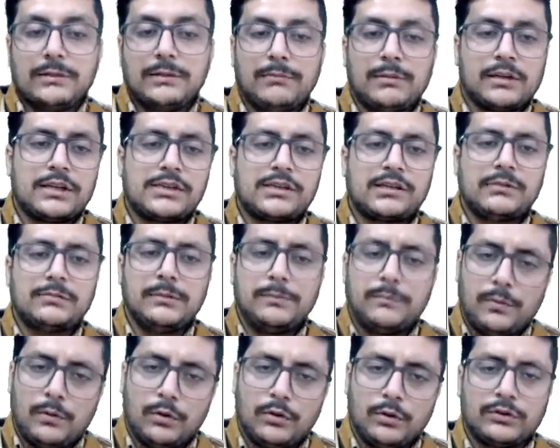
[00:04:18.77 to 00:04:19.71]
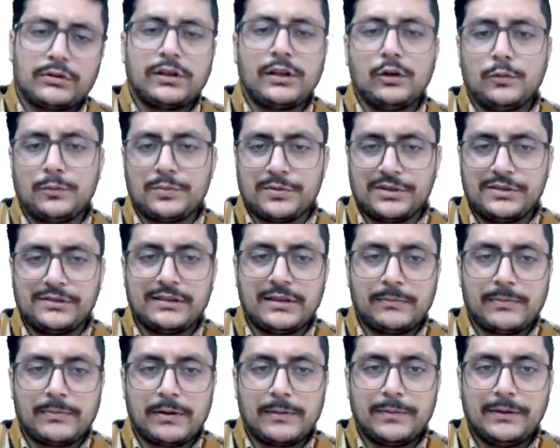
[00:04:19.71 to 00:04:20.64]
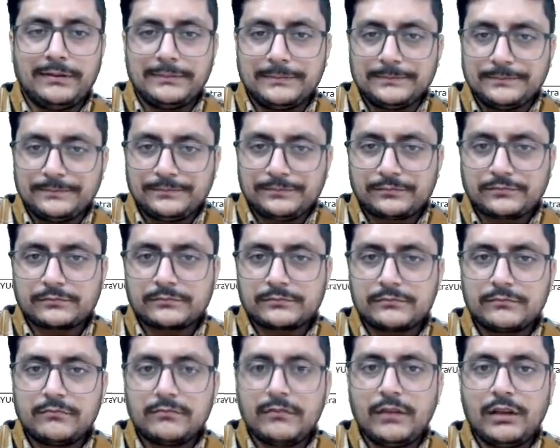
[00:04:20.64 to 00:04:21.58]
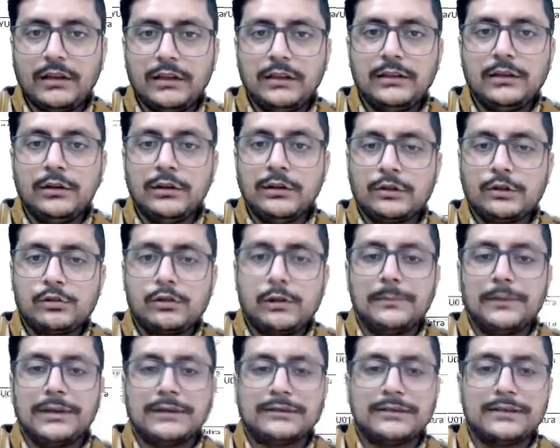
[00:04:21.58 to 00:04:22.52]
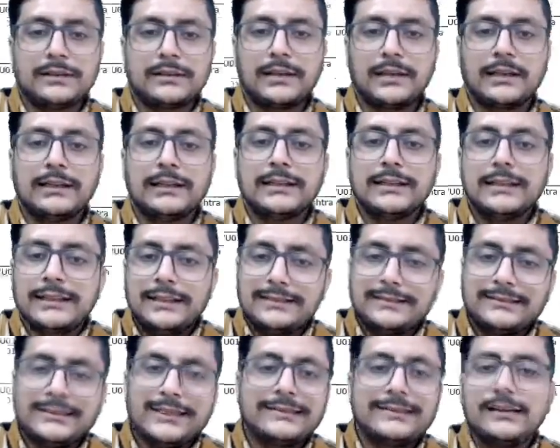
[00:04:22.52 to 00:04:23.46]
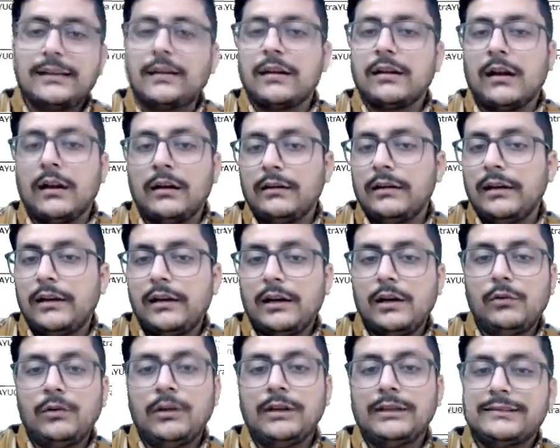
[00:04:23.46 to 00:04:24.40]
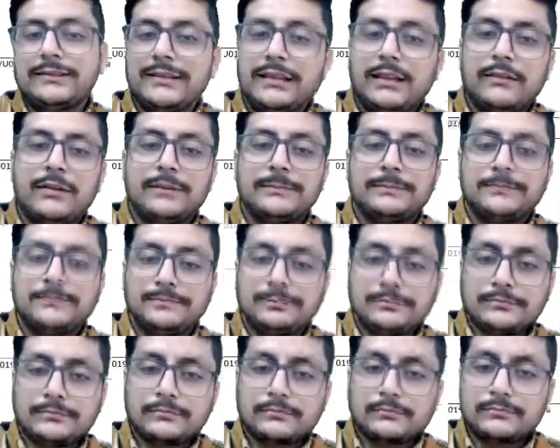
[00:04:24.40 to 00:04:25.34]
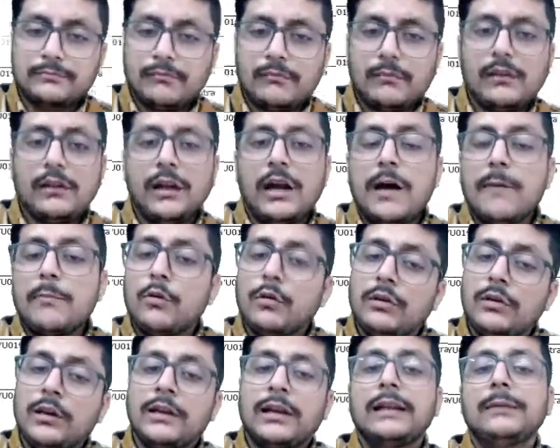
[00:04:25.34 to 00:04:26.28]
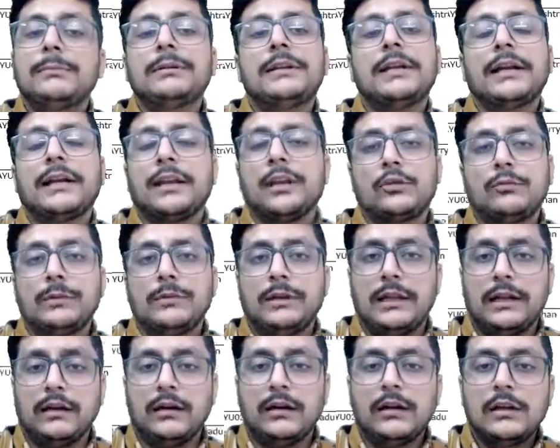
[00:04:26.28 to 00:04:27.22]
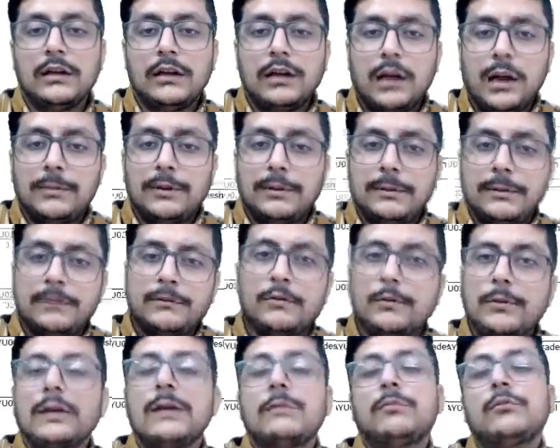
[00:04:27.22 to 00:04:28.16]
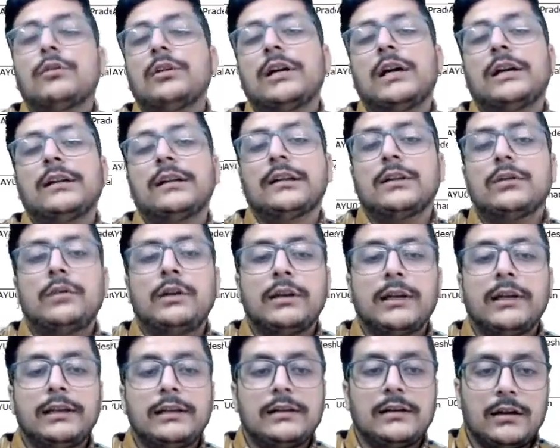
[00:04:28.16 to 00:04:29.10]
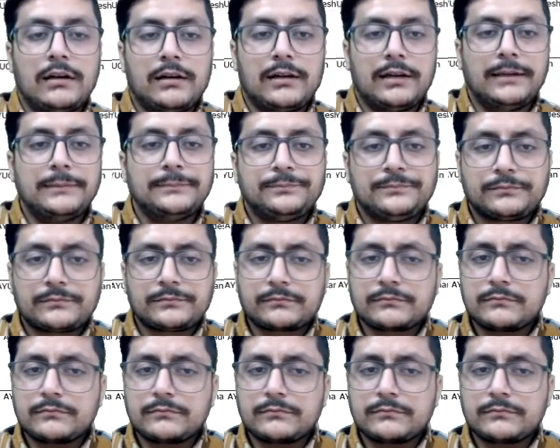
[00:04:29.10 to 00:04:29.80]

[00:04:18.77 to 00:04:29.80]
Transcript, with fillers: ठीक है महाराष्ट्र में बहुत सारे ऑप्शन है आपके पास तो इसको आप देख सकते हैं इस जैसे ग्रांट लिखा हुआ है ना इसके अलावा आपको डिनाइल भी देखने को मिलेगा अब मैं एक बार वो भी आपको दिखा देता हूँ डिनाइल कहाँ का है